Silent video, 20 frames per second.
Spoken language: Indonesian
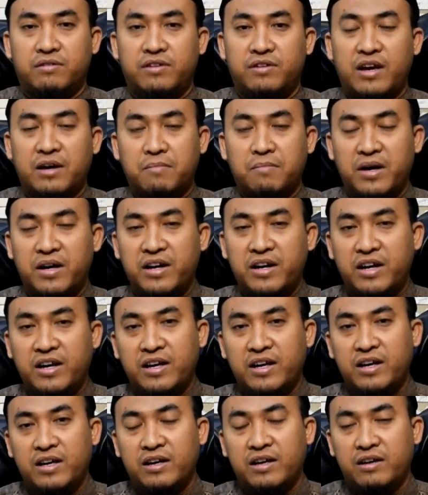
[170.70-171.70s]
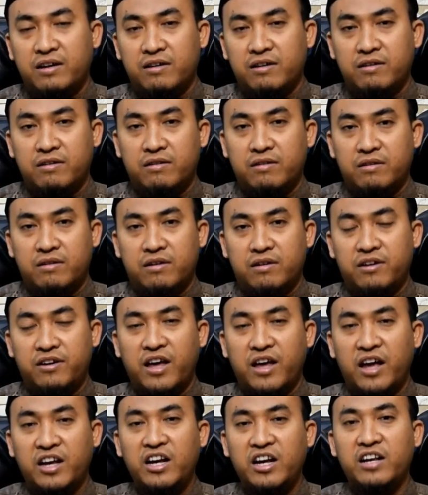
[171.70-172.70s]
yang mana
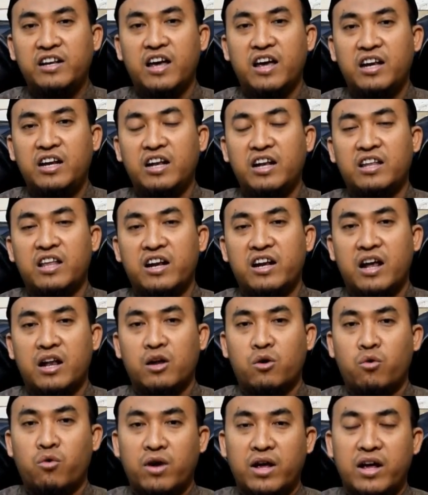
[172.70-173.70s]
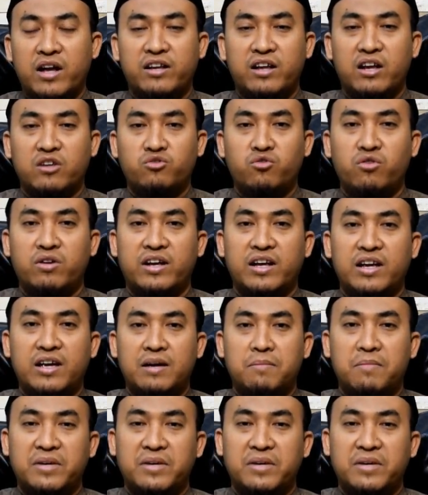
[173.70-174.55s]
dalil-dalil dari Al-Quran dan Sunnah